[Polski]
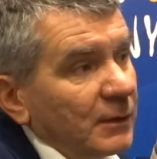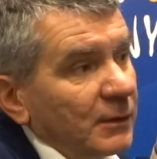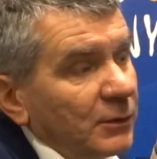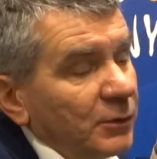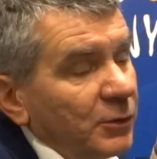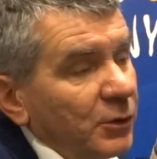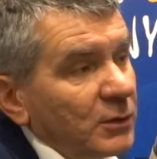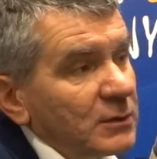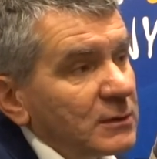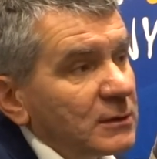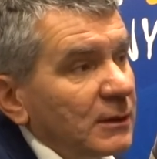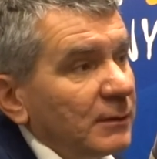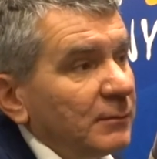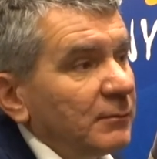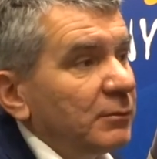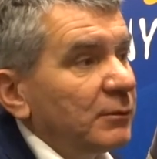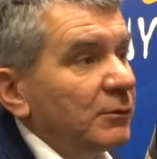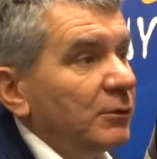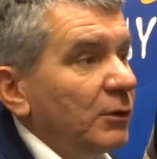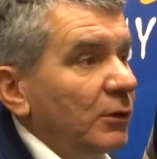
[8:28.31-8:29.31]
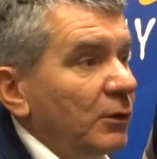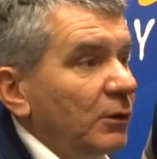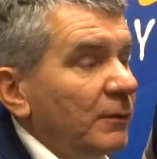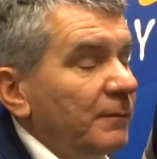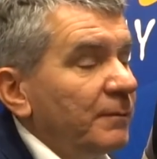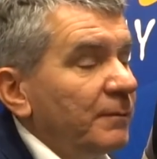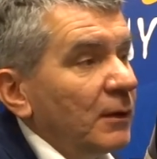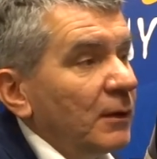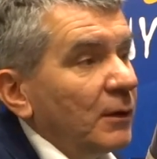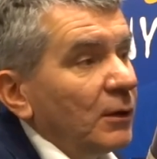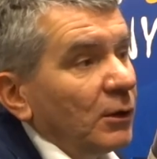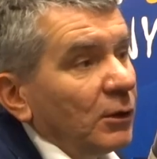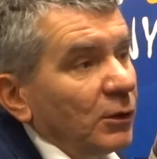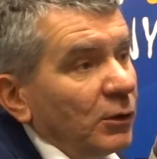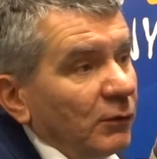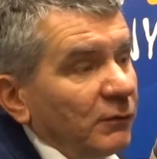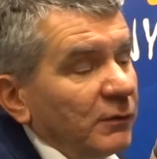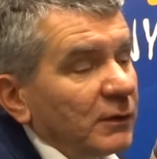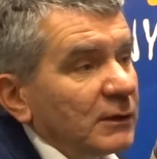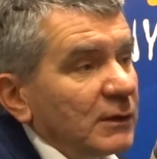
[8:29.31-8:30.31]
dostęp do
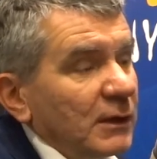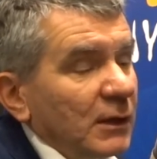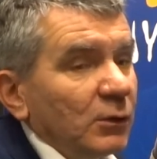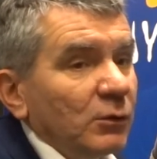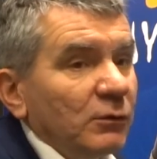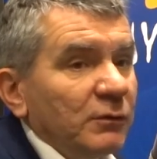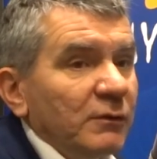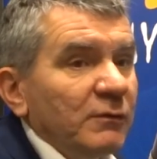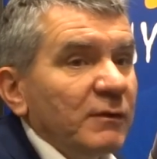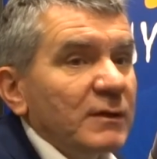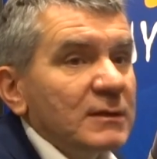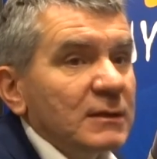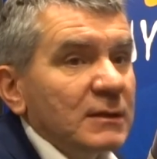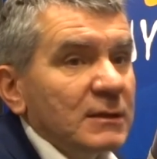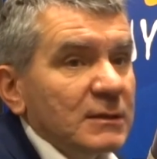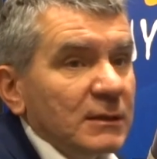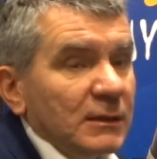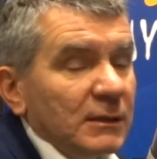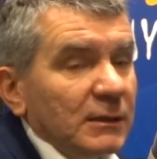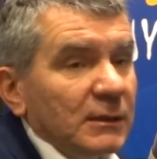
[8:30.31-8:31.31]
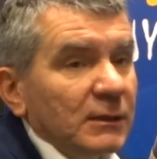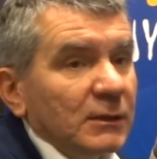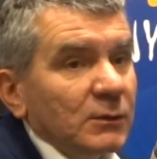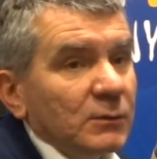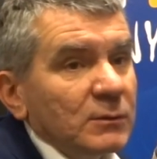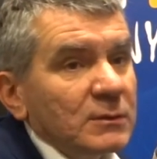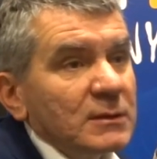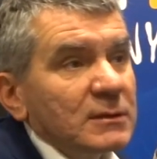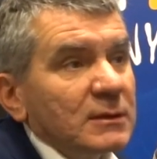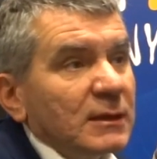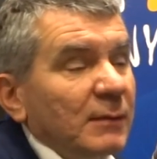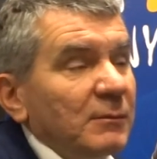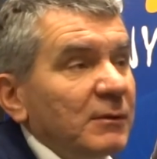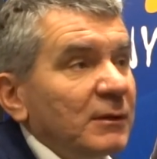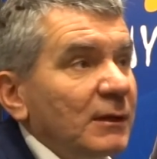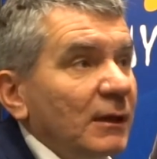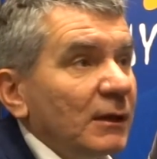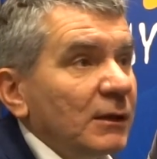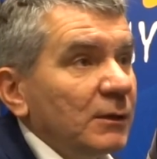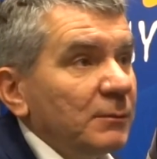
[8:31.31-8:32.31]
nowych terenów inwestycyjnych, uzyskamy
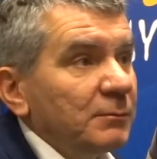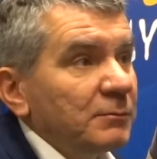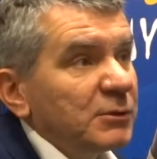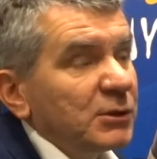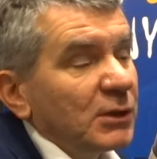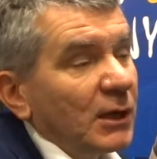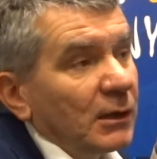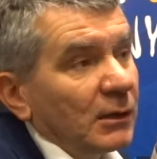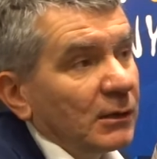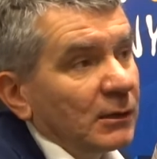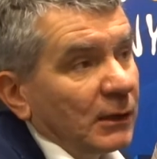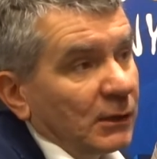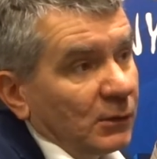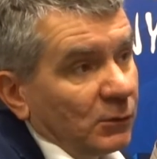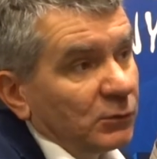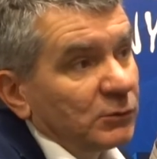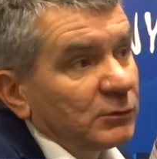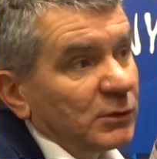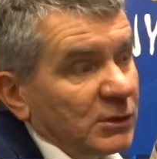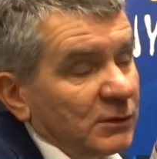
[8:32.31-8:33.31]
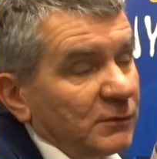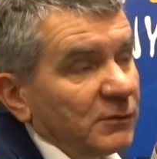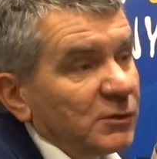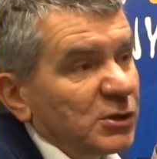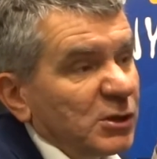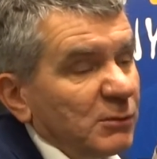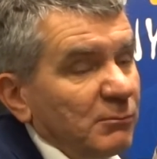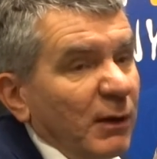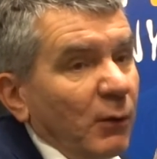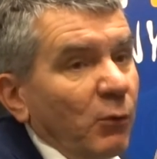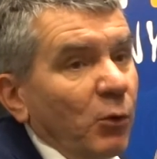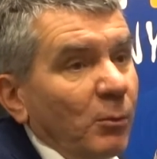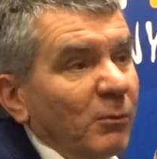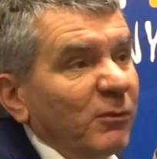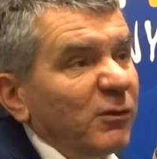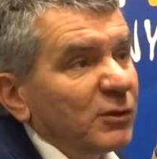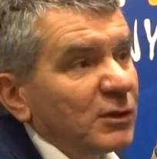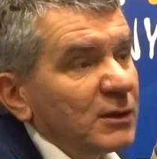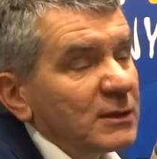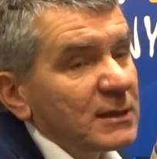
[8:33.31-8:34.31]
taki przej, taką rzeczywiście małą
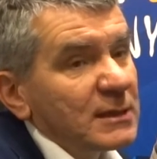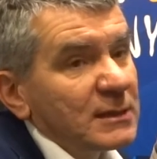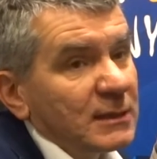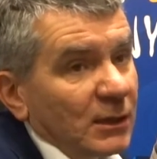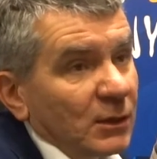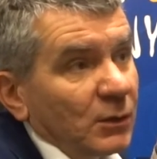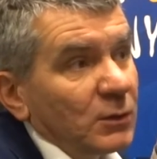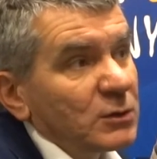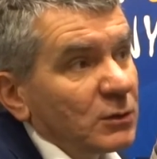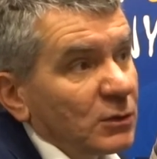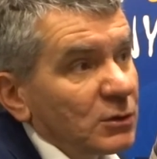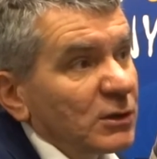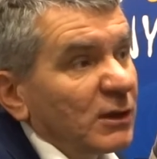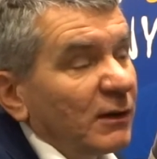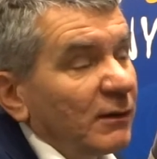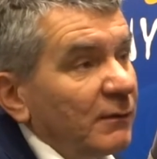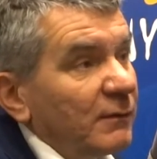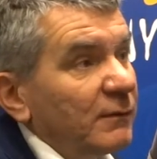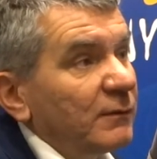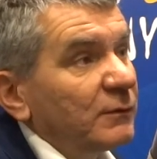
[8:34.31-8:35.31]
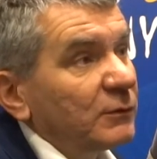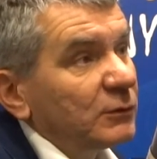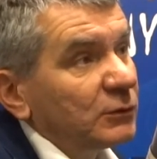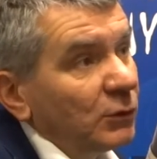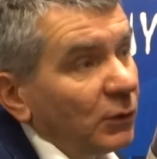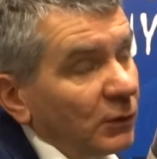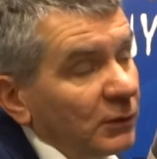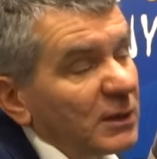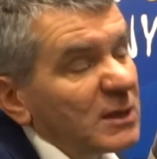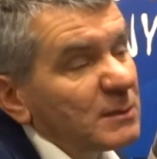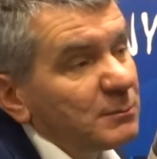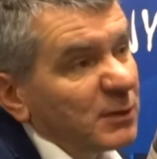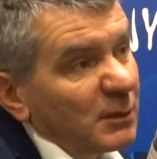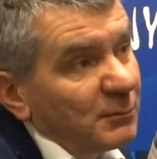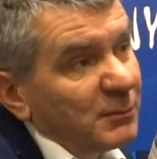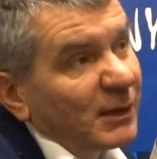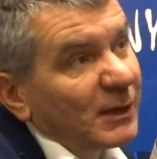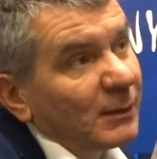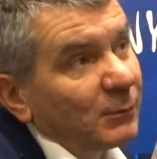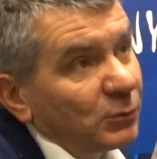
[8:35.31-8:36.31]
obwodnicę Starego Sącza, zgodnie z
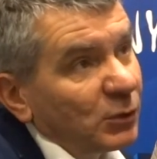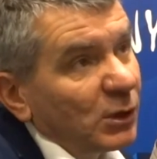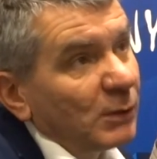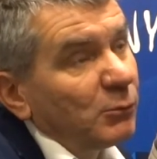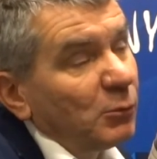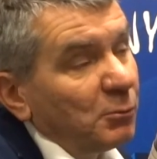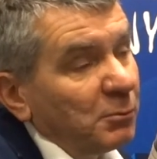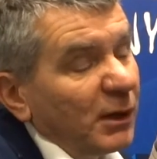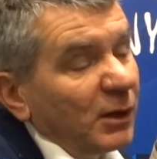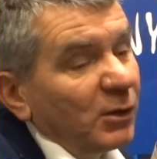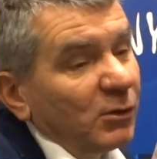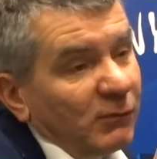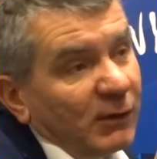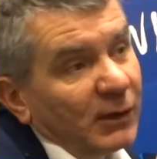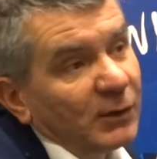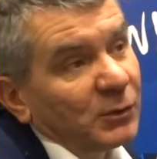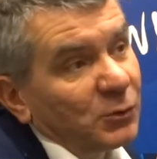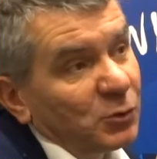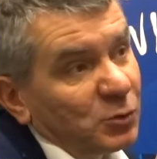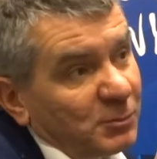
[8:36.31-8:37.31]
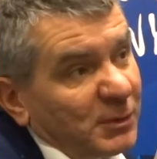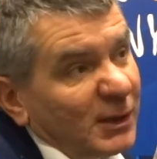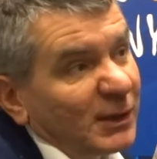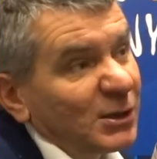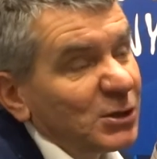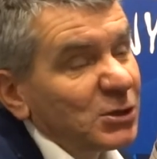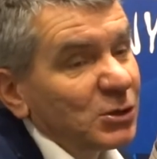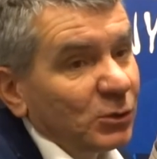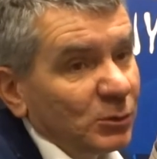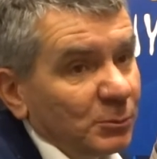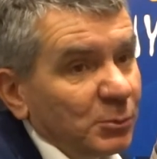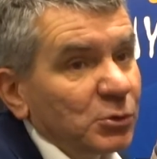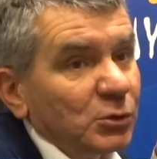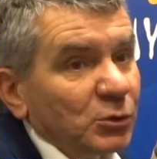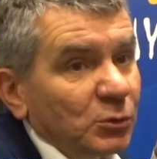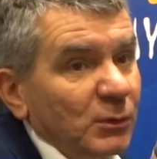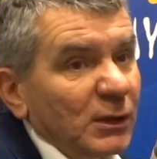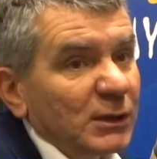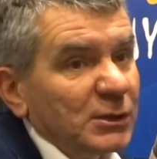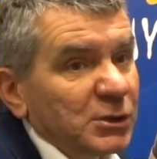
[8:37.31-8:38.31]
przebiegiem, który był planowany już praktycznie od
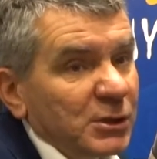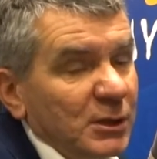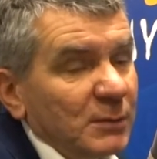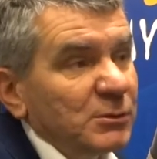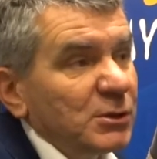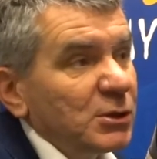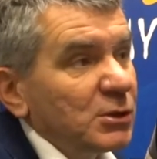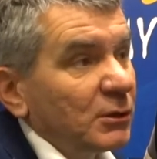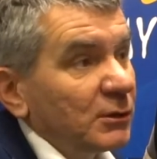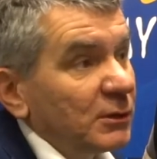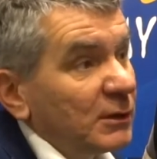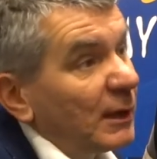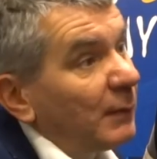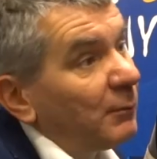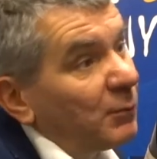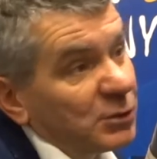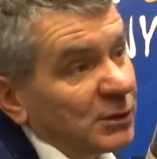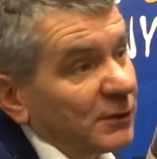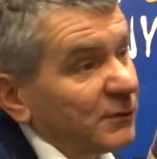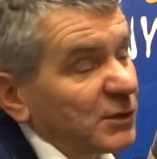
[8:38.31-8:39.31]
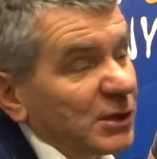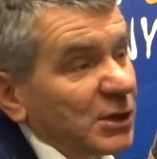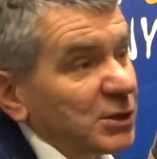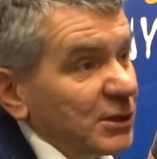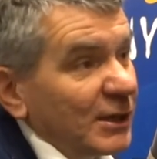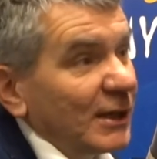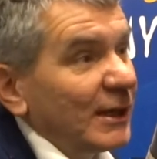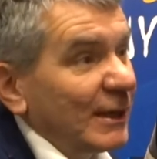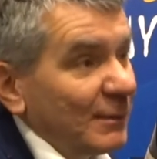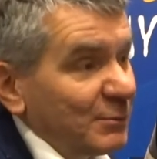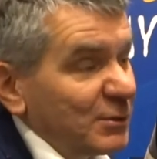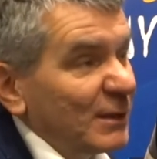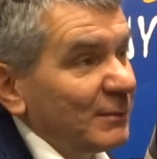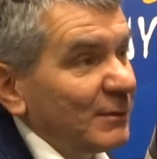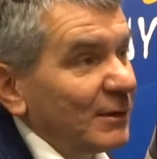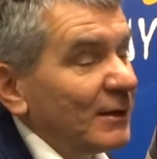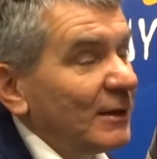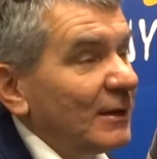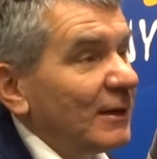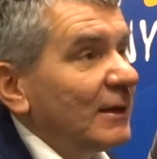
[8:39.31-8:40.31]
początku lat 70., a może i wcześniej, ale ja
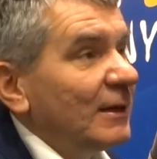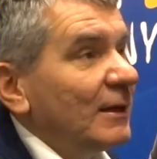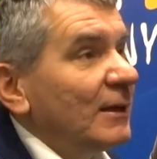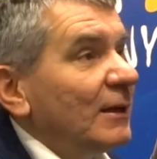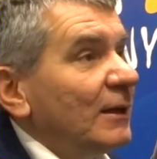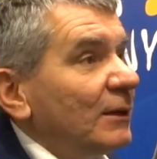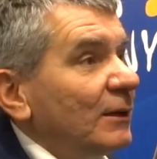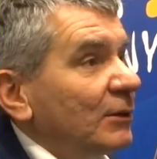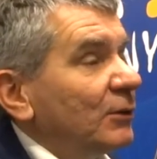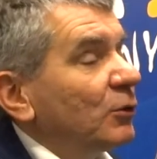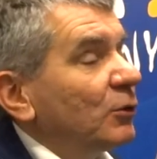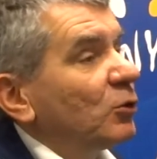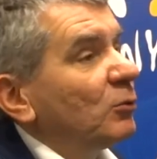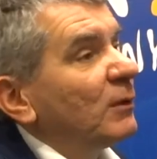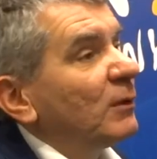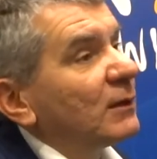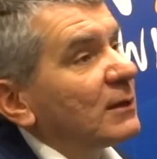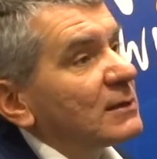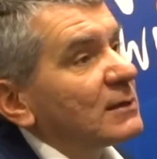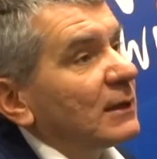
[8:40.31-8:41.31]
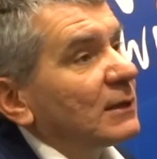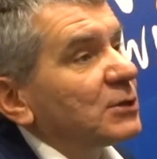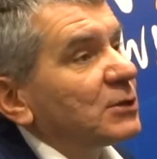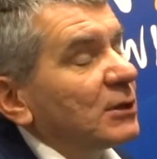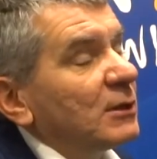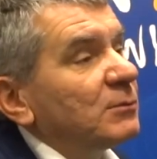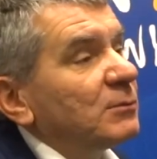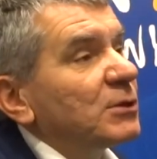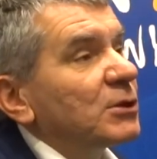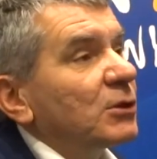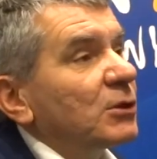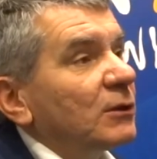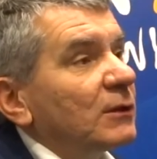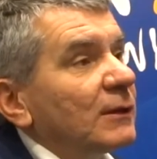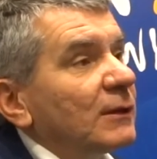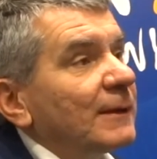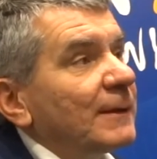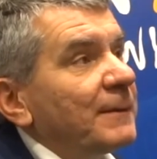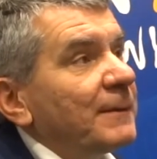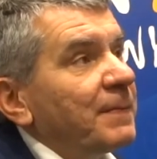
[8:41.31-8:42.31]
przynajmniej te dokumenty z lat 70.
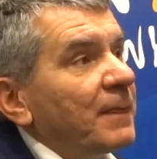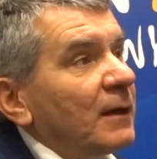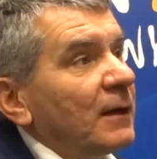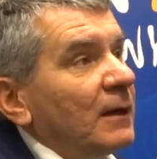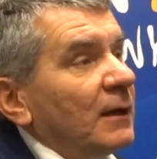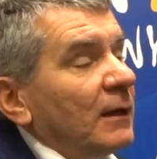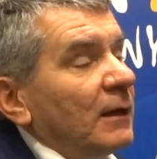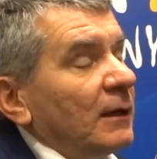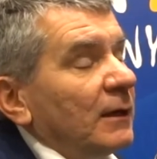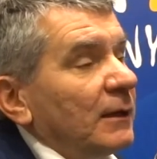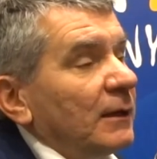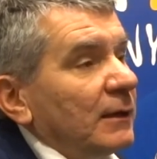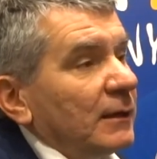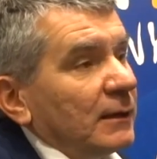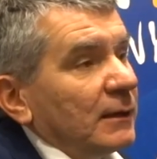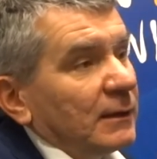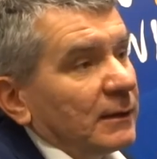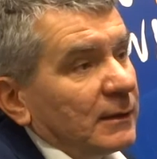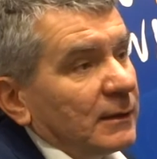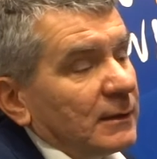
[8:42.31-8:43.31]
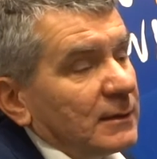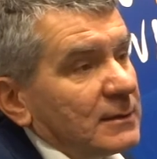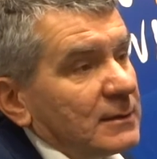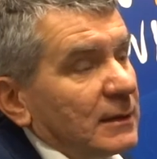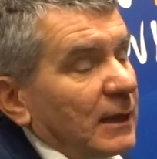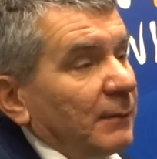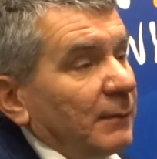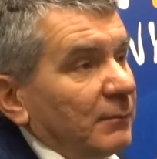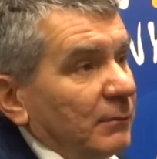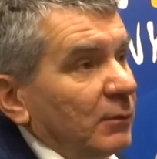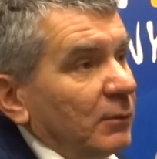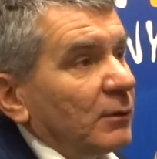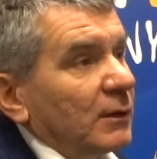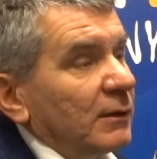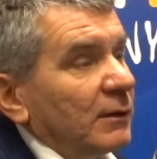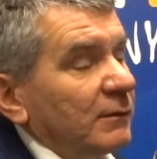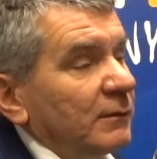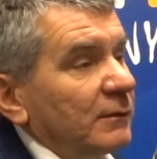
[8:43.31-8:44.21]
znam, bo one,